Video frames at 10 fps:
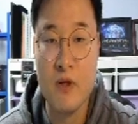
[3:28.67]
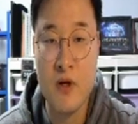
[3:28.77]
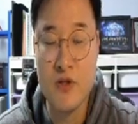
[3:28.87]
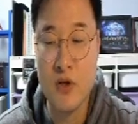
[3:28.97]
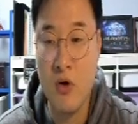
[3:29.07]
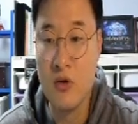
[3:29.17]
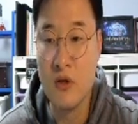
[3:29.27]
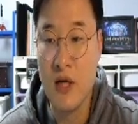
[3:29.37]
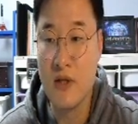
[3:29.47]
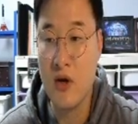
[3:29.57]
그렇죠. 어,
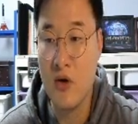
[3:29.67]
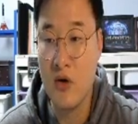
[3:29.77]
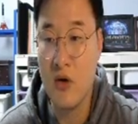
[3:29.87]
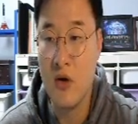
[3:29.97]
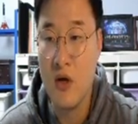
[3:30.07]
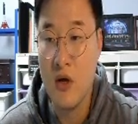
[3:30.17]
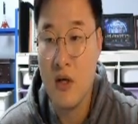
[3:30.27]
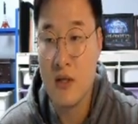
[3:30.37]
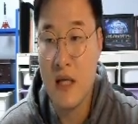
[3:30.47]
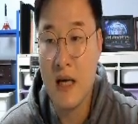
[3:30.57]
그래서
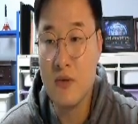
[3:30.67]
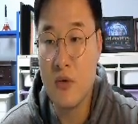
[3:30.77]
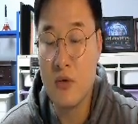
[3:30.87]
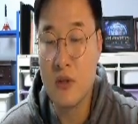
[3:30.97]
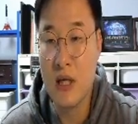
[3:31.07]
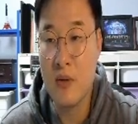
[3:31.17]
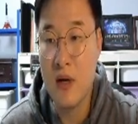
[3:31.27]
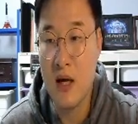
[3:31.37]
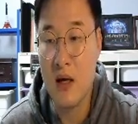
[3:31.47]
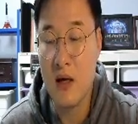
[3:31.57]

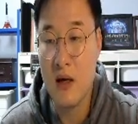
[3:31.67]
상속세와